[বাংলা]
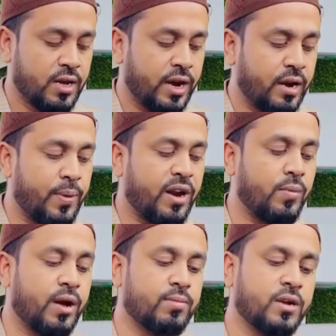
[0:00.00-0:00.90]
এটা ব্যাটারি
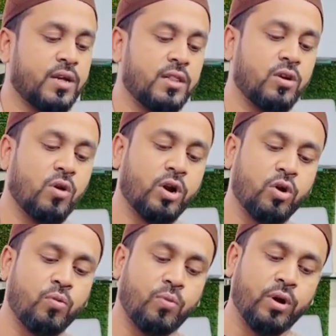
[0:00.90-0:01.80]
ব্যাকআপ থাকে তিন
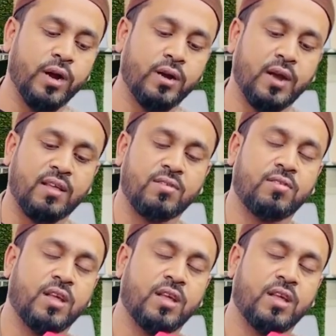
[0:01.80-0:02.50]
ঘন্টার উপরে টাচ